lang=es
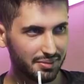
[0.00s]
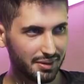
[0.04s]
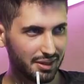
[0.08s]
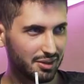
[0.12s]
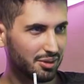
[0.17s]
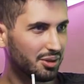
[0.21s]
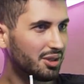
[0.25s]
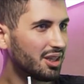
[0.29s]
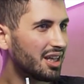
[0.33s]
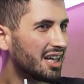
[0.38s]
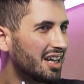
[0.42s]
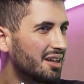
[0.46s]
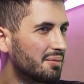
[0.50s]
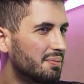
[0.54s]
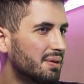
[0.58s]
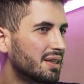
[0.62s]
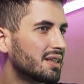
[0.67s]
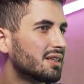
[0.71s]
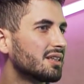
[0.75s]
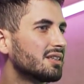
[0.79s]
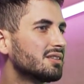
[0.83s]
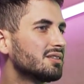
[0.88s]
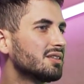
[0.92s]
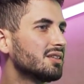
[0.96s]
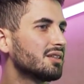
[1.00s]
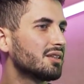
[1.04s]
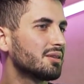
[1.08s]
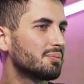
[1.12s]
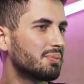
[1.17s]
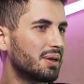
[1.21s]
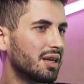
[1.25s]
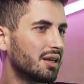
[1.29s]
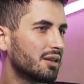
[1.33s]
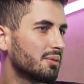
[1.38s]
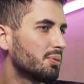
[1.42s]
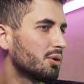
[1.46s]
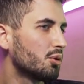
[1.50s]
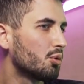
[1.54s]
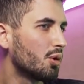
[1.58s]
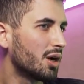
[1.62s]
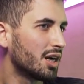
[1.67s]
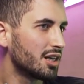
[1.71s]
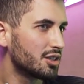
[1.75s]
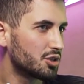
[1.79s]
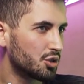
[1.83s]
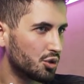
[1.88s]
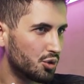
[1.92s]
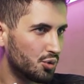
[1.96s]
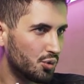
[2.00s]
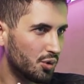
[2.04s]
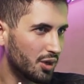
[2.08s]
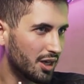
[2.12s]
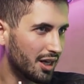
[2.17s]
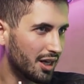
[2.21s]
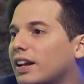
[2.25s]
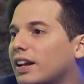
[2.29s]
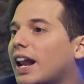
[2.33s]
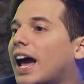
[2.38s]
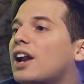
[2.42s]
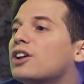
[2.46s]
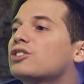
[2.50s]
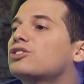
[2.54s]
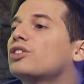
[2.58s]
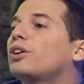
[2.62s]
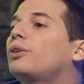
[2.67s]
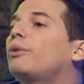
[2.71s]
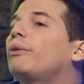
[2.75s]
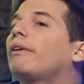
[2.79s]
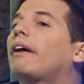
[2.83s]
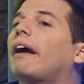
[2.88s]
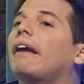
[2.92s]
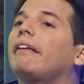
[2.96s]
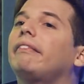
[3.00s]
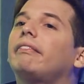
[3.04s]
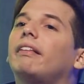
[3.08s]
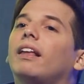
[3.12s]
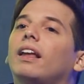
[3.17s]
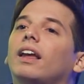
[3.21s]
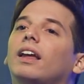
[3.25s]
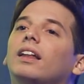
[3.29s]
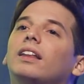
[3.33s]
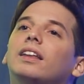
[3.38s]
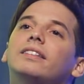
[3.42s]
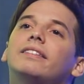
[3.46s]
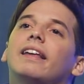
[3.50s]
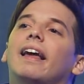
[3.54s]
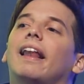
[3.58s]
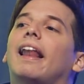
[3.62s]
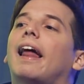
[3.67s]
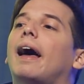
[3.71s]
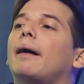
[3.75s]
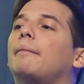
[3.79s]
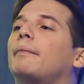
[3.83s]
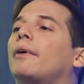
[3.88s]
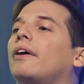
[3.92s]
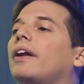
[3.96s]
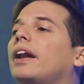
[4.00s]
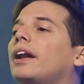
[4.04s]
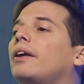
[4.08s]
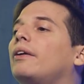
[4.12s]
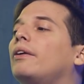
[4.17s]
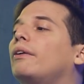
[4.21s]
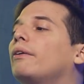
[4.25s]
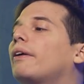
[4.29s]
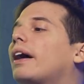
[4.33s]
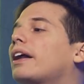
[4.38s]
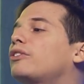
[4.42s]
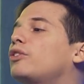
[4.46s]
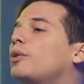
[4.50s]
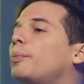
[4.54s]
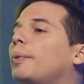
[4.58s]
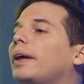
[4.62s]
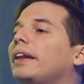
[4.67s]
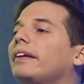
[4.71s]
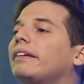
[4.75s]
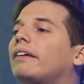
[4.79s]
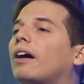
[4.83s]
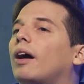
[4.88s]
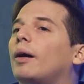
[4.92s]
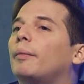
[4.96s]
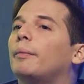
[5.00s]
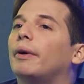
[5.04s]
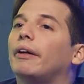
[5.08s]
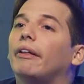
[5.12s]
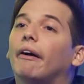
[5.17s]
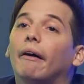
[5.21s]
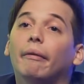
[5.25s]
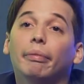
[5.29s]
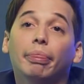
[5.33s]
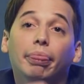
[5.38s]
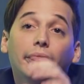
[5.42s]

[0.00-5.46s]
Para joder, para decir, para después jugar a no. Claro, yo nunca hice, hice el amor en un lugar súper incómodo.